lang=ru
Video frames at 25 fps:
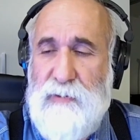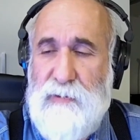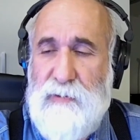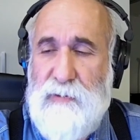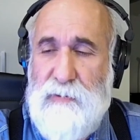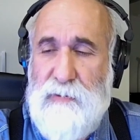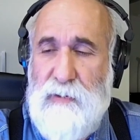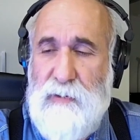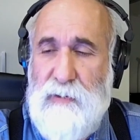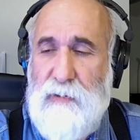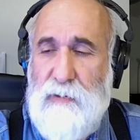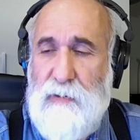
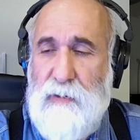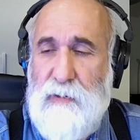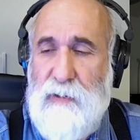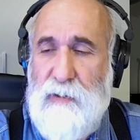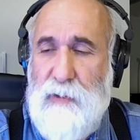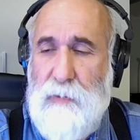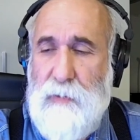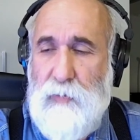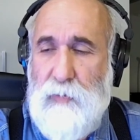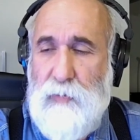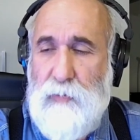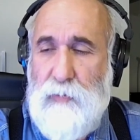наш сайт
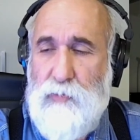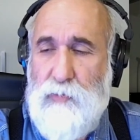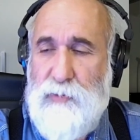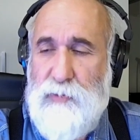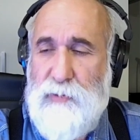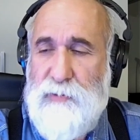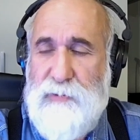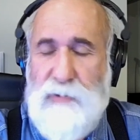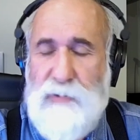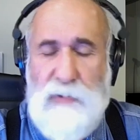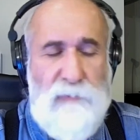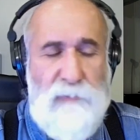
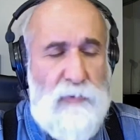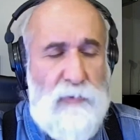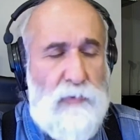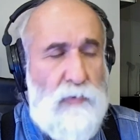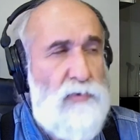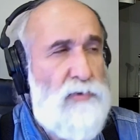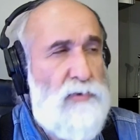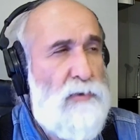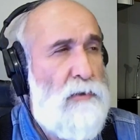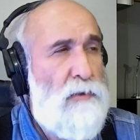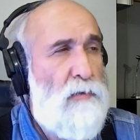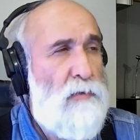
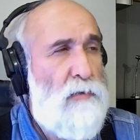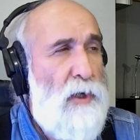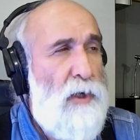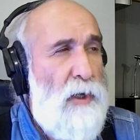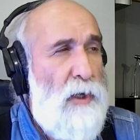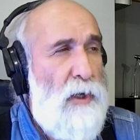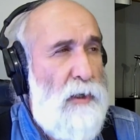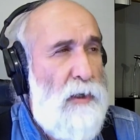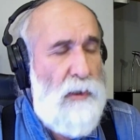www.silver.ru